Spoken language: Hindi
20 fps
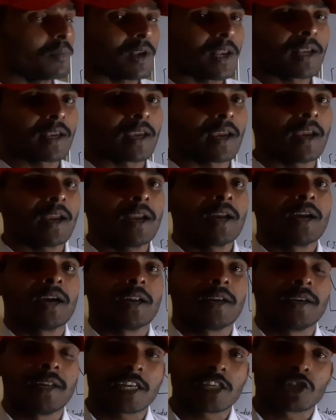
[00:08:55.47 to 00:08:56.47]
मिलेंगे
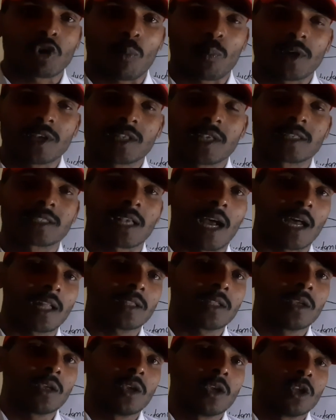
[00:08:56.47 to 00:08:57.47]
नेक्स्ट टॉपिक्स के साथ
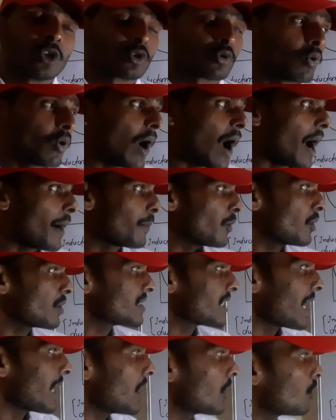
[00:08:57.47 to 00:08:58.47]
तो आप लोग
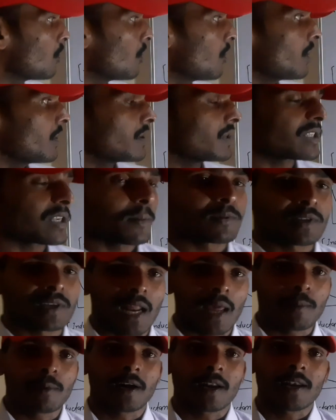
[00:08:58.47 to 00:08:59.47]
चैनल को
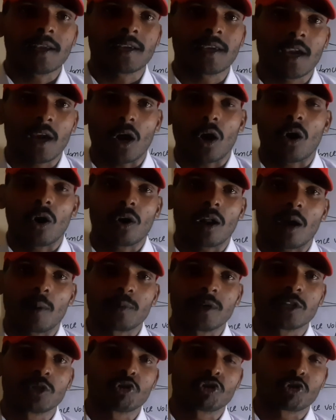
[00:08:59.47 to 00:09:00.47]
सब्सक्राइब कर लेंगे और
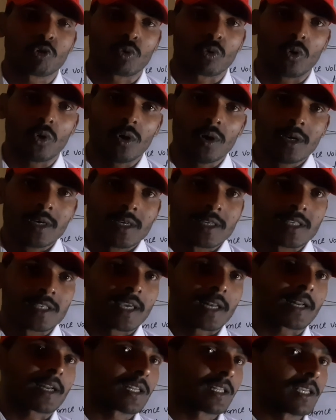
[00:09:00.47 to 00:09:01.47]
अपने दोस्तों को
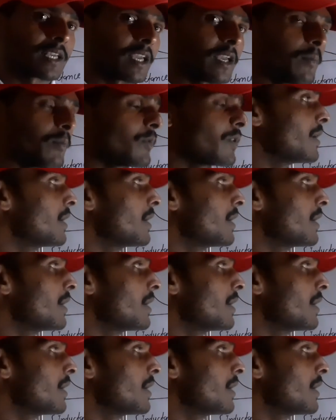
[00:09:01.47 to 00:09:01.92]
शेयर कर देंगे